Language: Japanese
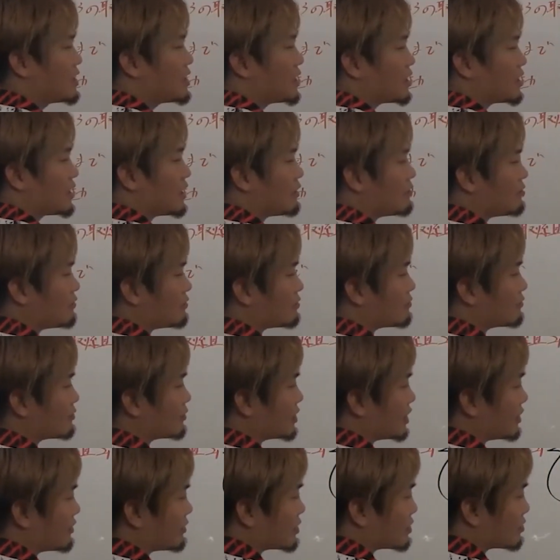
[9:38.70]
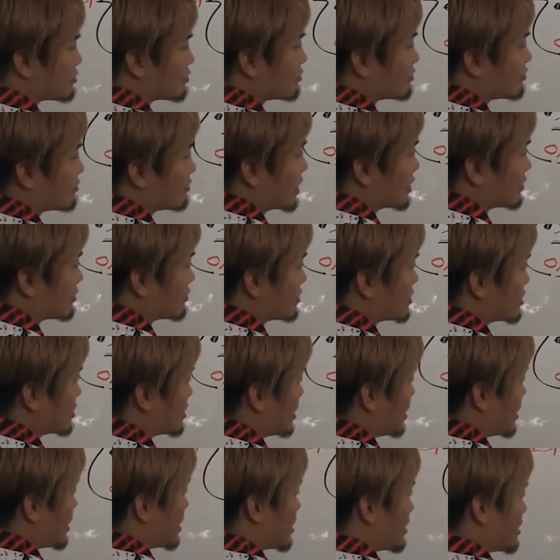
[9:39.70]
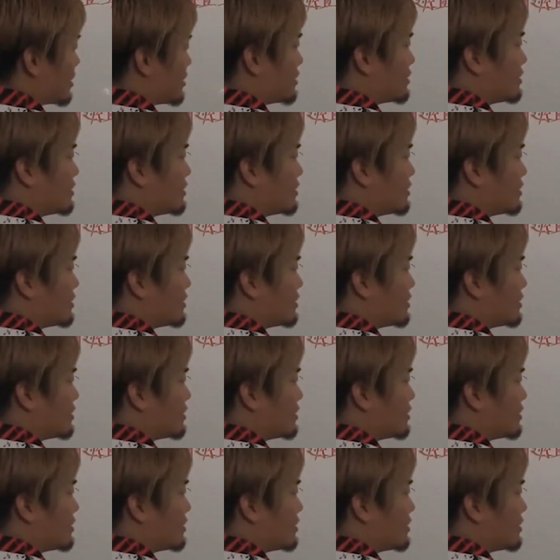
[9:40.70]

い方の問題はちょっと後にして